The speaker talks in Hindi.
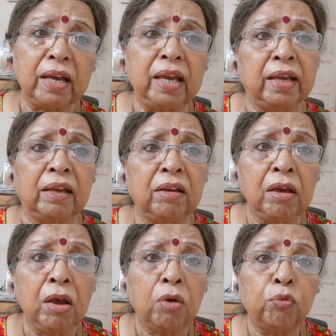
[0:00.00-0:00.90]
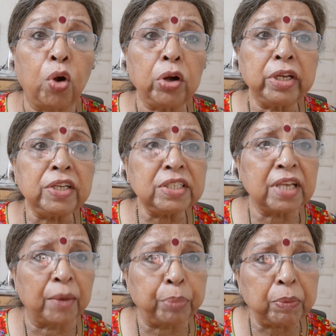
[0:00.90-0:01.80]
है वॉट ही इज
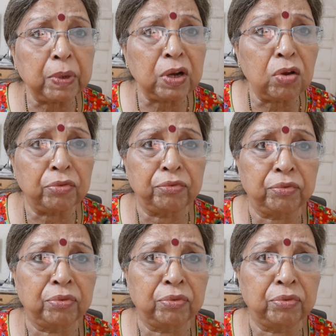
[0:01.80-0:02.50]
केपेबल ऑफ